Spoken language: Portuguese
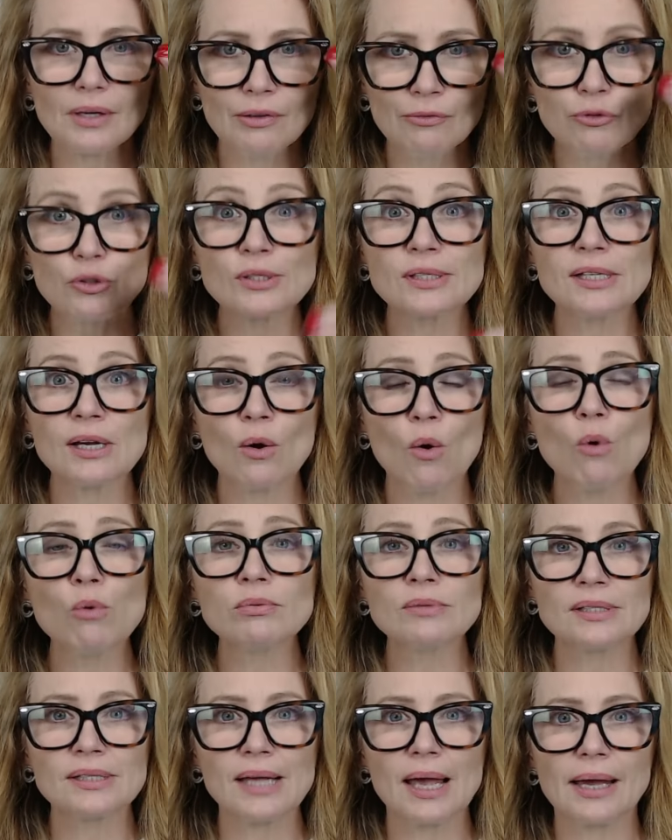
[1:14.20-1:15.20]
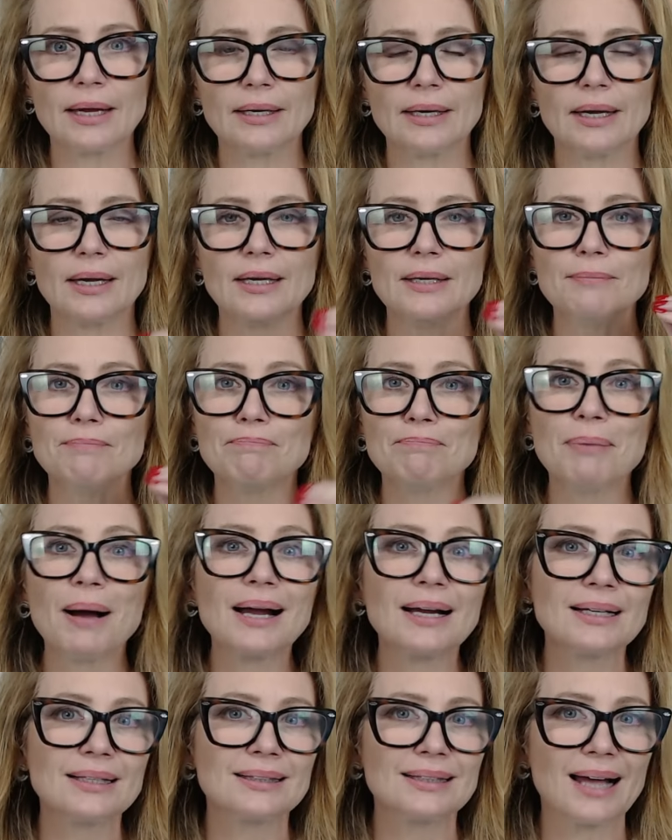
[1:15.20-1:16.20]
você consegue
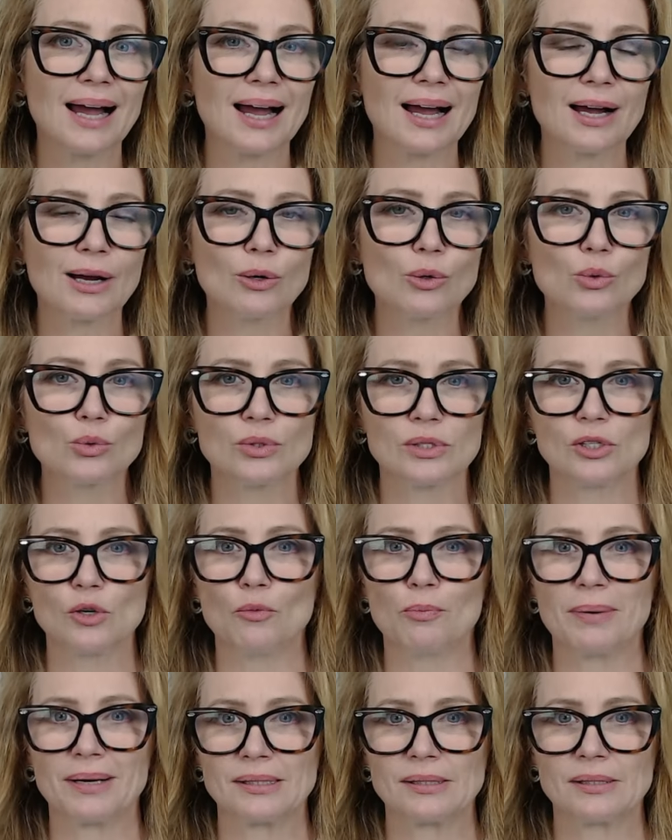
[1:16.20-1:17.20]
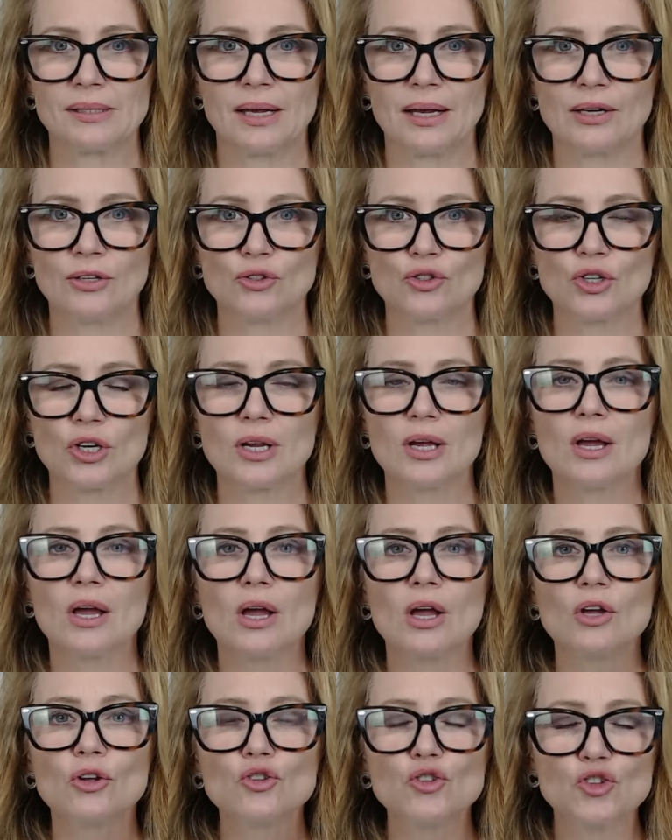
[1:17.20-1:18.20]
impactar o seu paciente
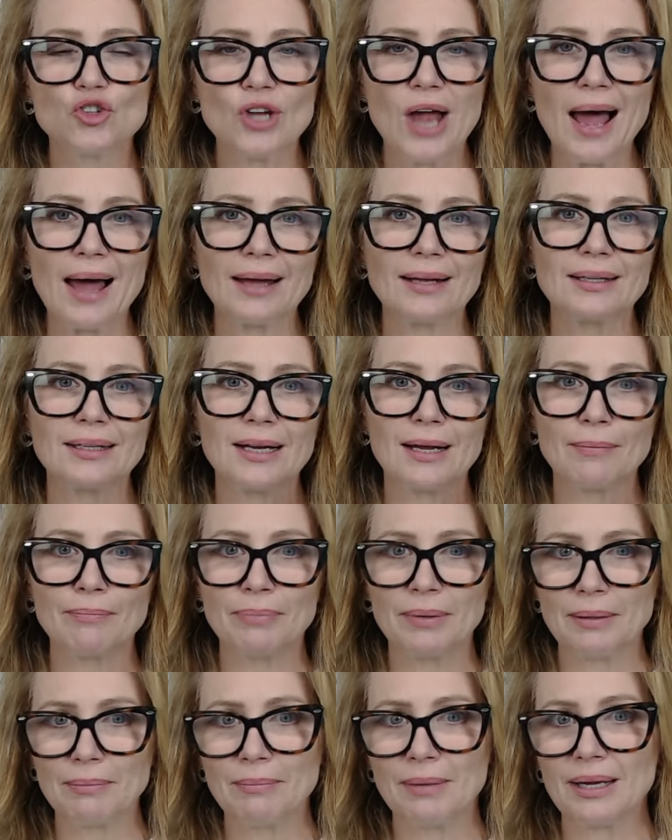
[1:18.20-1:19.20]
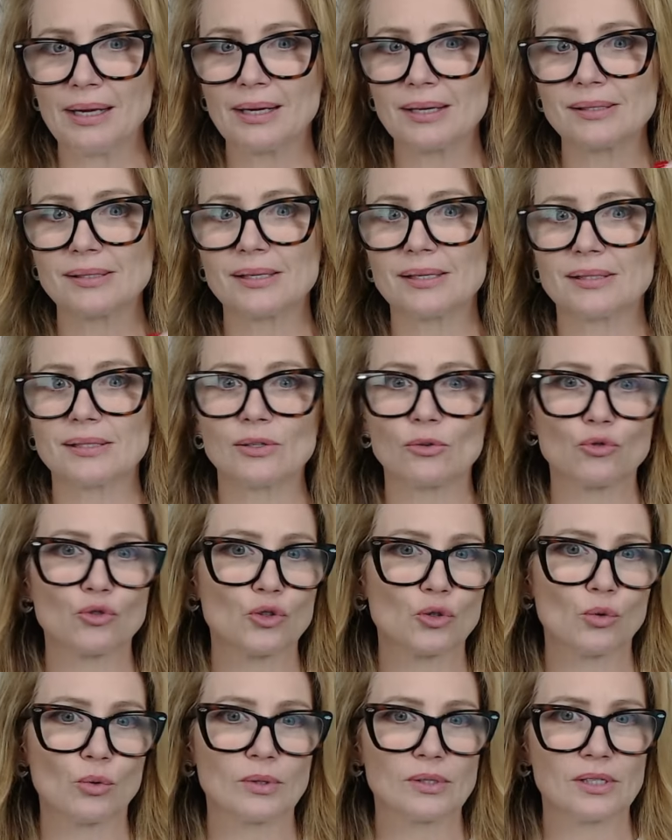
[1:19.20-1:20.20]
já na primeira sessão
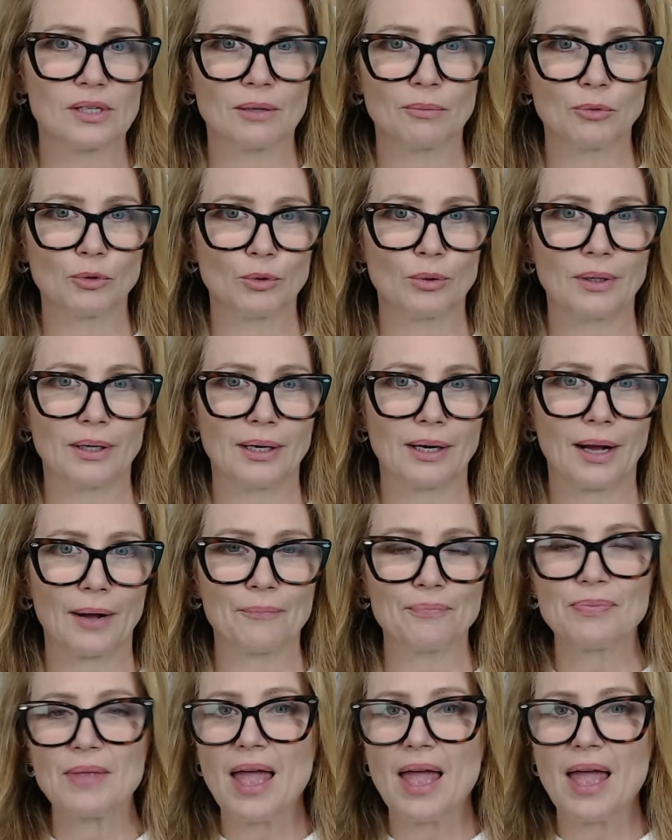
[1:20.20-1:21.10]
de toxina botulínica.